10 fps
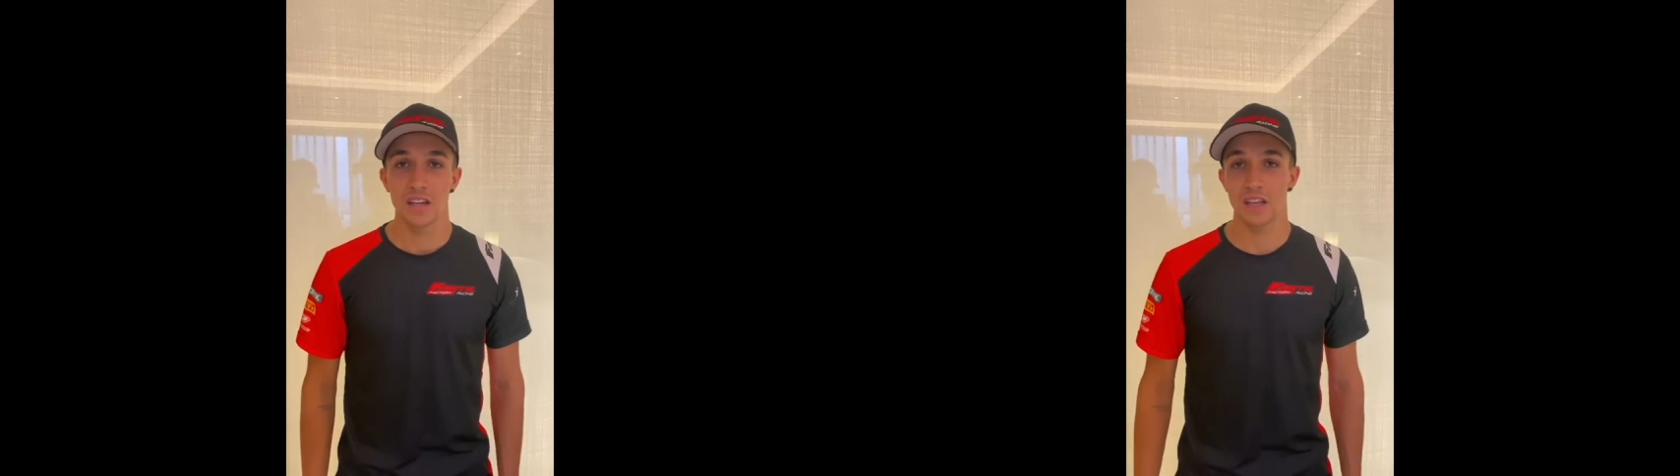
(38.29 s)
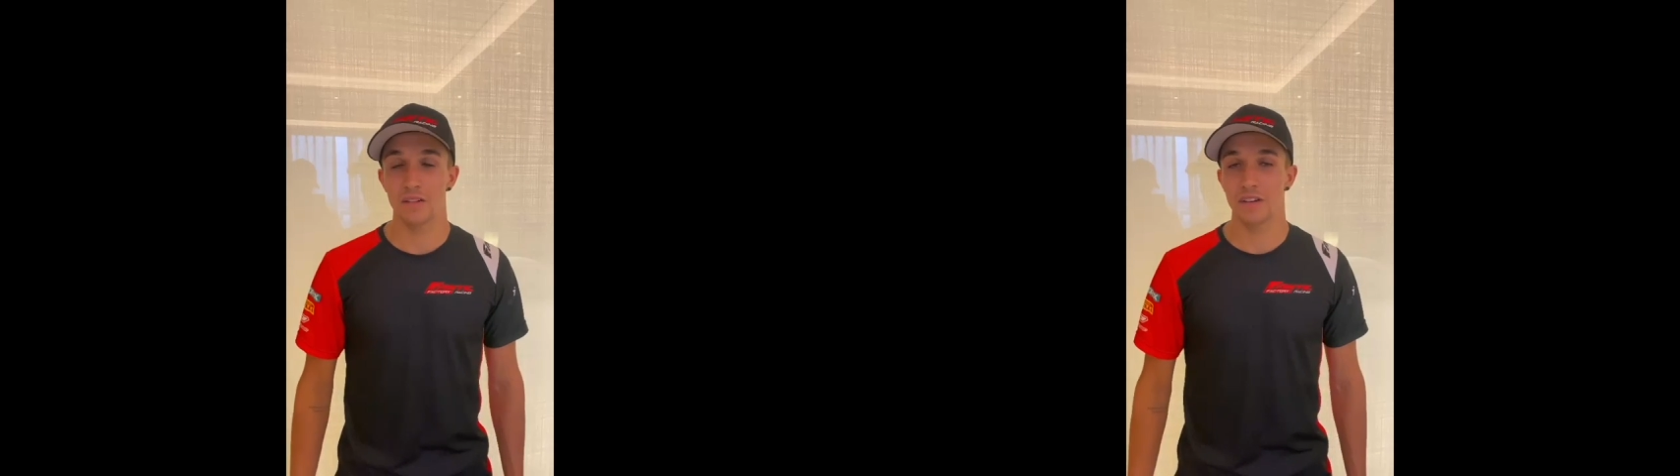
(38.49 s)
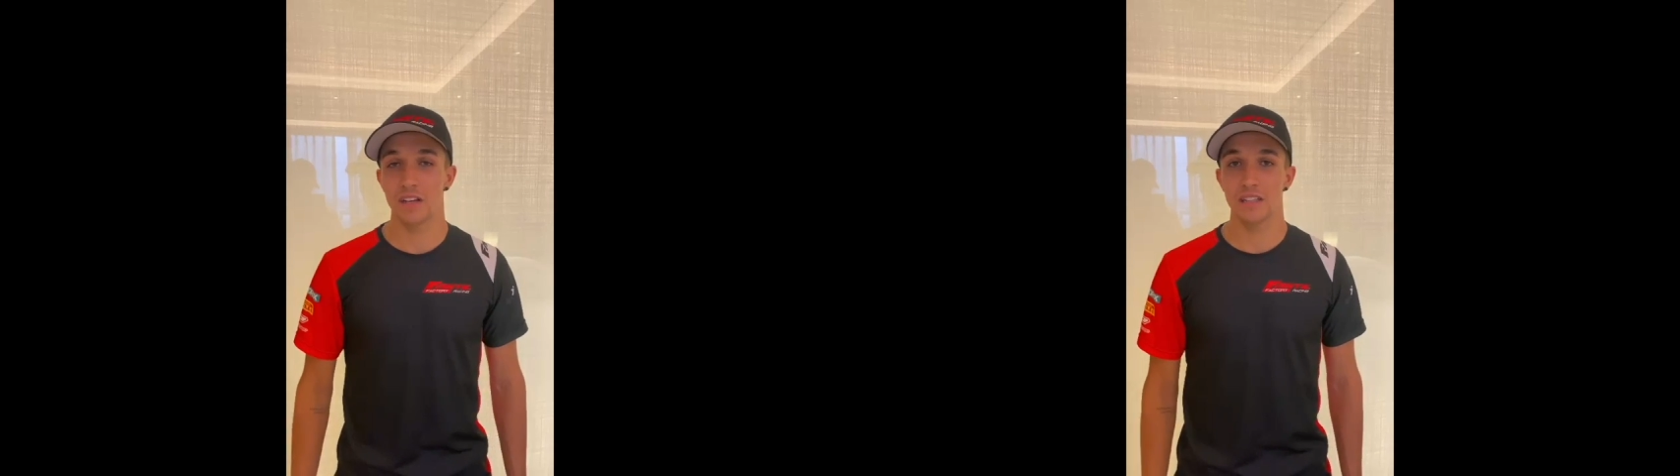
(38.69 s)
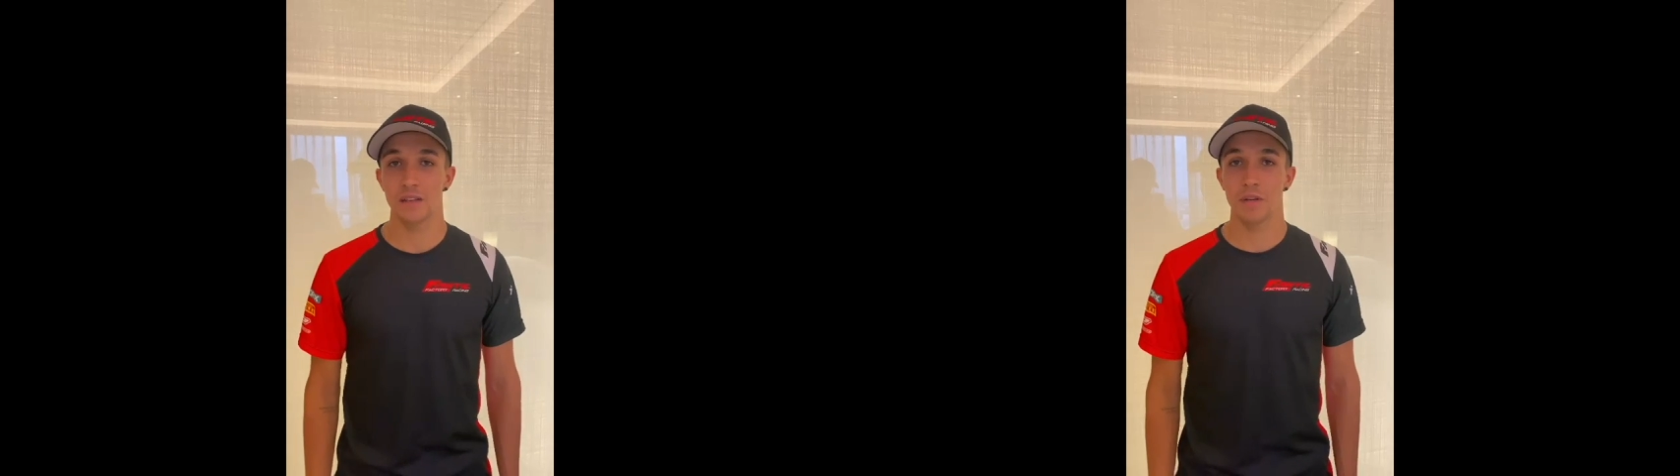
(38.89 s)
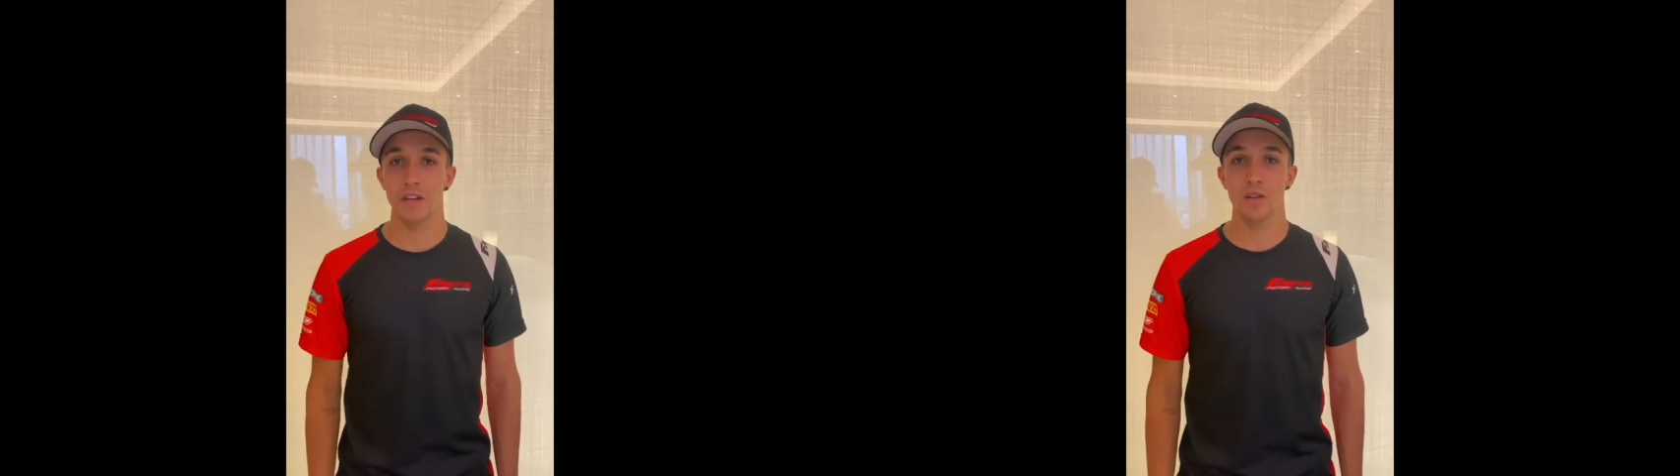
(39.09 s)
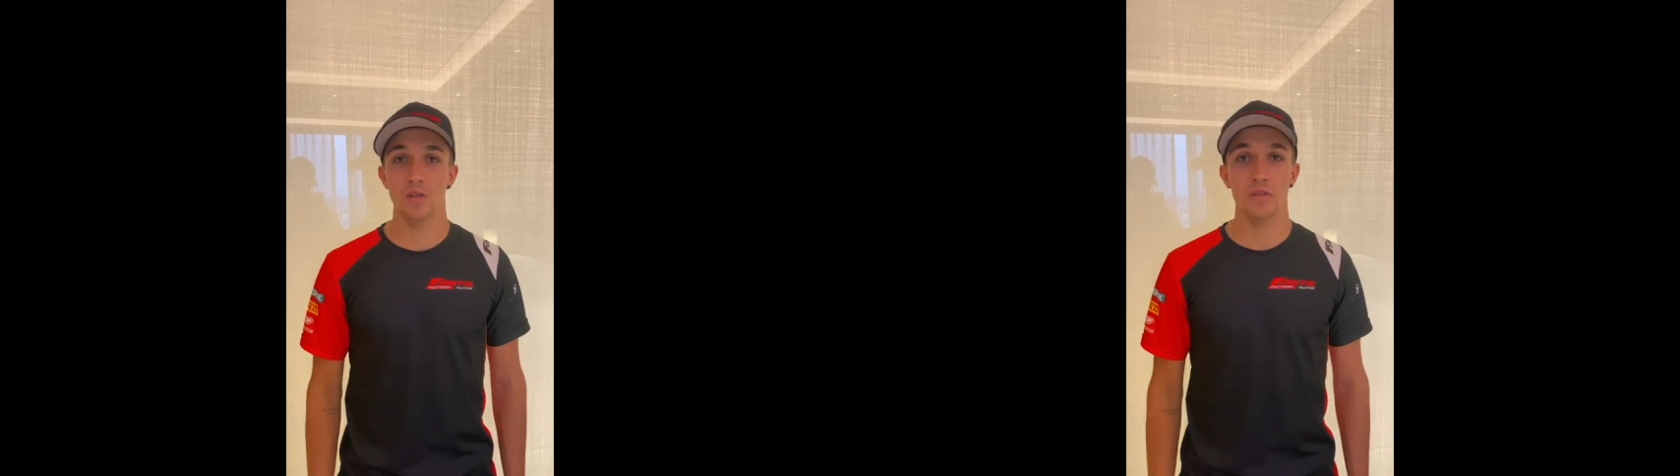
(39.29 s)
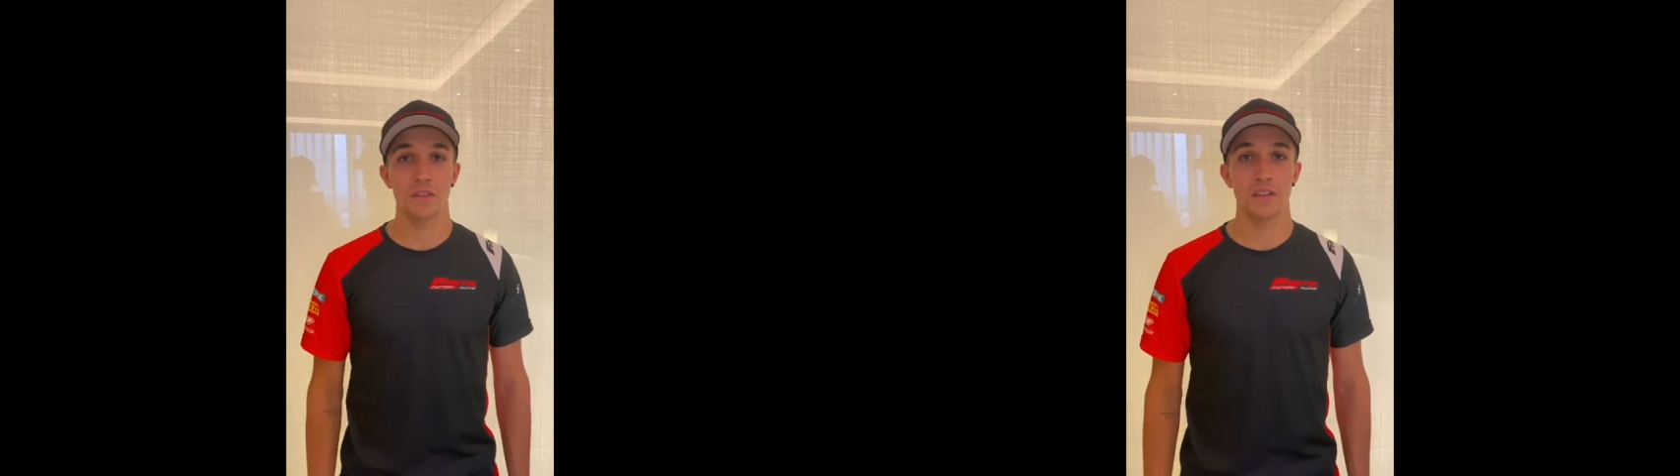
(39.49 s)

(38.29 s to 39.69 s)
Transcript: y al final he terminado el 11